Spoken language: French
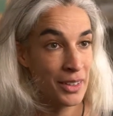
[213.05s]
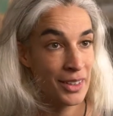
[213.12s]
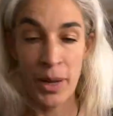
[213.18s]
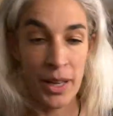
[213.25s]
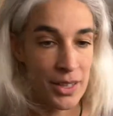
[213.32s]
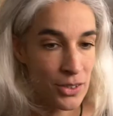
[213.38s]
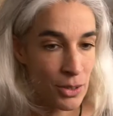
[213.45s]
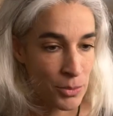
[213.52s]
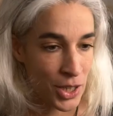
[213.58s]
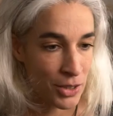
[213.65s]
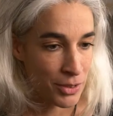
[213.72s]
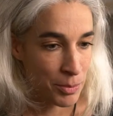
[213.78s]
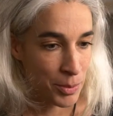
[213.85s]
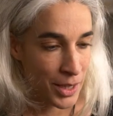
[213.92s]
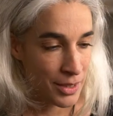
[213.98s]
Par exemple,
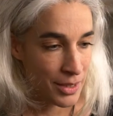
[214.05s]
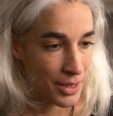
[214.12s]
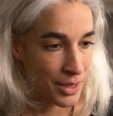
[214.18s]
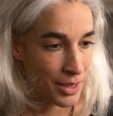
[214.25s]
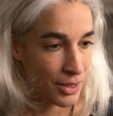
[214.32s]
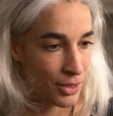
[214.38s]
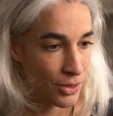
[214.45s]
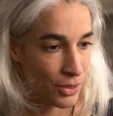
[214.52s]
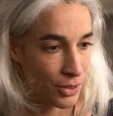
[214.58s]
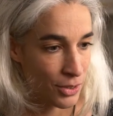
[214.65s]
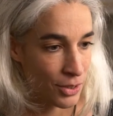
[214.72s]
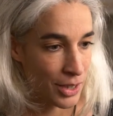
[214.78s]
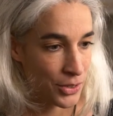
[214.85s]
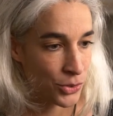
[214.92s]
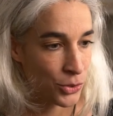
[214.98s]
j'avais placé
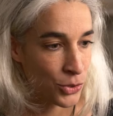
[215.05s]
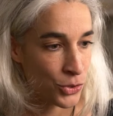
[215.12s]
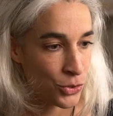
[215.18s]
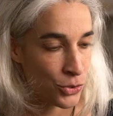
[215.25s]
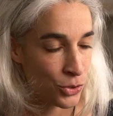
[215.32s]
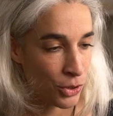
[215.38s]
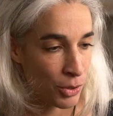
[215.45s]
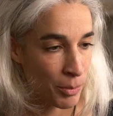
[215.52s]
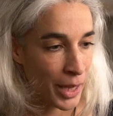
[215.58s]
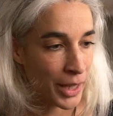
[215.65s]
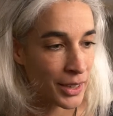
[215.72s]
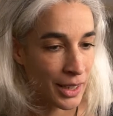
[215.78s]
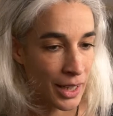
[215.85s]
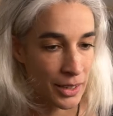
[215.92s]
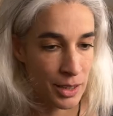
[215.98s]
euh, la structure
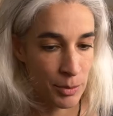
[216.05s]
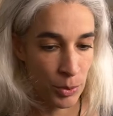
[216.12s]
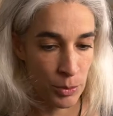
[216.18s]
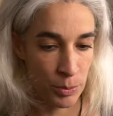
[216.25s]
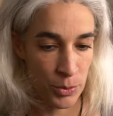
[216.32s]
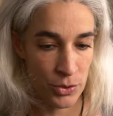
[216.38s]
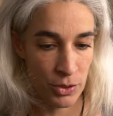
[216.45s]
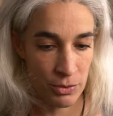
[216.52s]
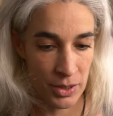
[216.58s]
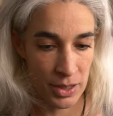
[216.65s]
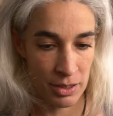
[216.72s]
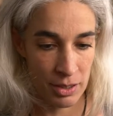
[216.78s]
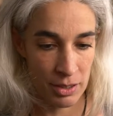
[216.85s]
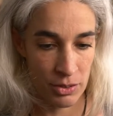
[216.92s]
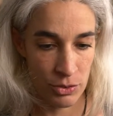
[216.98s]
Marila qui propose en
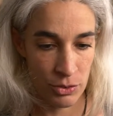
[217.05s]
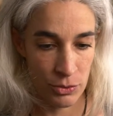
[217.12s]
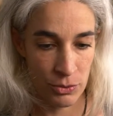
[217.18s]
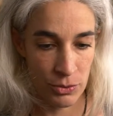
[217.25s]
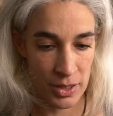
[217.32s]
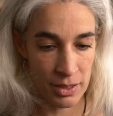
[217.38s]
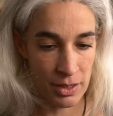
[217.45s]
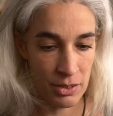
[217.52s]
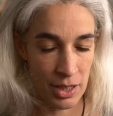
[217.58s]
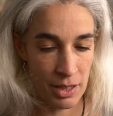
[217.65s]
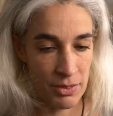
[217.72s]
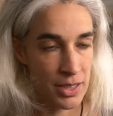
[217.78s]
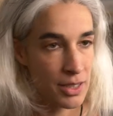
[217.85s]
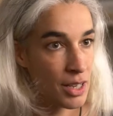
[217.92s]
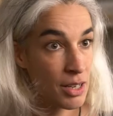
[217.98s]
fait de,
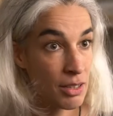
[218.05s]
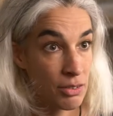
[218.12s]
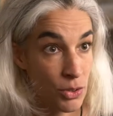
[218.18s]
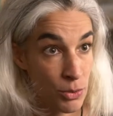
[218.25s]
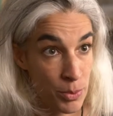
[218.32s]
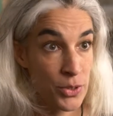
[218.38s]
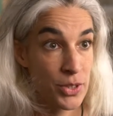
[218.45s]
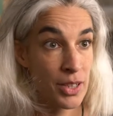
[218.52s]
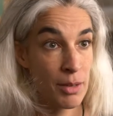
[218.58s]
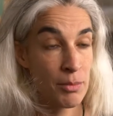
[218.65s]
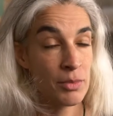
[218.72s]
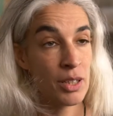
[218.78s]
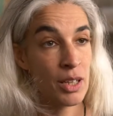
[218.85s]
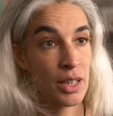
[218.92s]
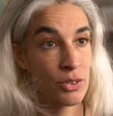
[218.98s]
la vaisselle
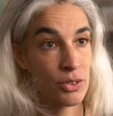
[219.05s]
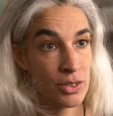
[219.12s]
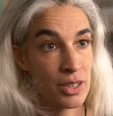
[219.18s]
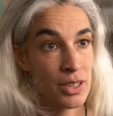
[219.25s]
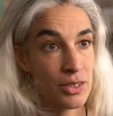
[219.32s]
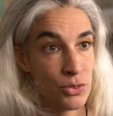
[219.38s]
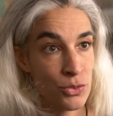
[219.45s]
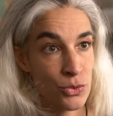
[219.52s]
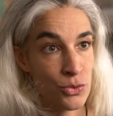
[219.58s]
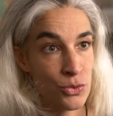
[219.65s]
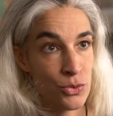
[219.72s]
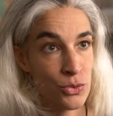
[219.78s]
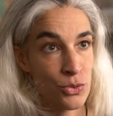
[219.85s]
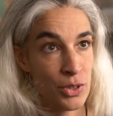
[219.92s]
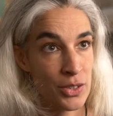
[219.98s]
compostable à côté
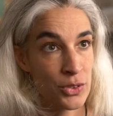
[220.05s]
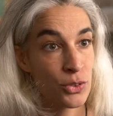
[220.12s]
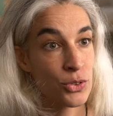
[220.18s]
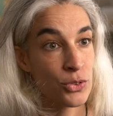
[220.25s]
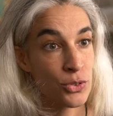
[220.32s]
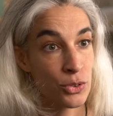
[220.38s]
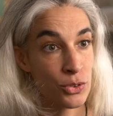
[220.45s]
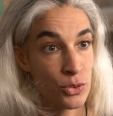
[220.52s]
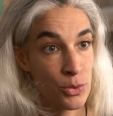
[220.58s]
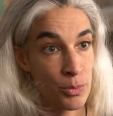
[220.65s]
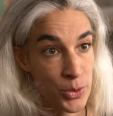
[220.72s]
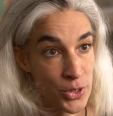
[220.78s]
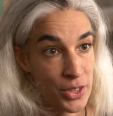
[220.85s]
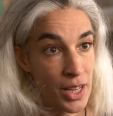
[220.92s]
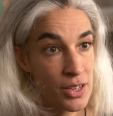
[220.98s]
de, la structure de
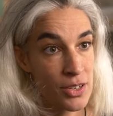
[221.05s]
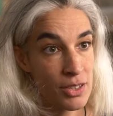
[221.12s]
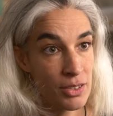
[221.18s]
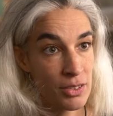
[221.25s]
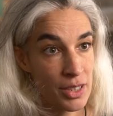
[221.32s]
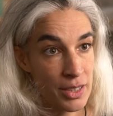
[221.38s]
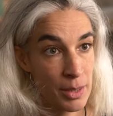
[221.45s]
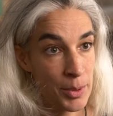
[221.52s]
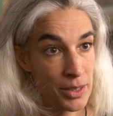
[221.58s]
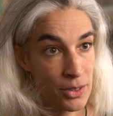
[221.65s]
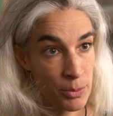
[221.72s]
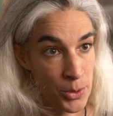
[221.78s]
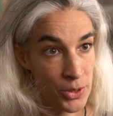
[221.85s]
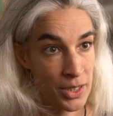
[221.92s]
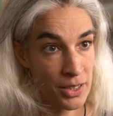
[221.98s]
compostage euh, qui s'appelle
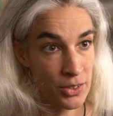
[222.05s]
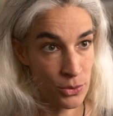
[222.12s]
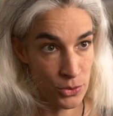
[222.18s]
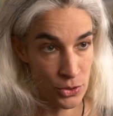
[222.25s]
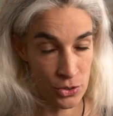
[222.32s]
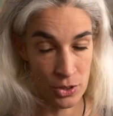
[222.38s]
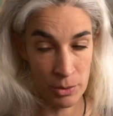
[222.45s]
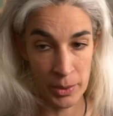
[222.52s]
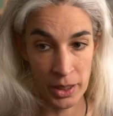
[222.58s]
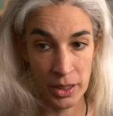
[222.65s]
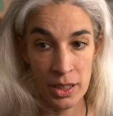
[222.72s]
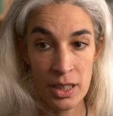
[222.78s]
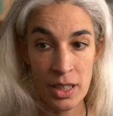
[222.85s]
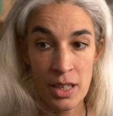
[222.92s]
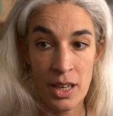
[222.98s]
Compostaction sur Chambéry.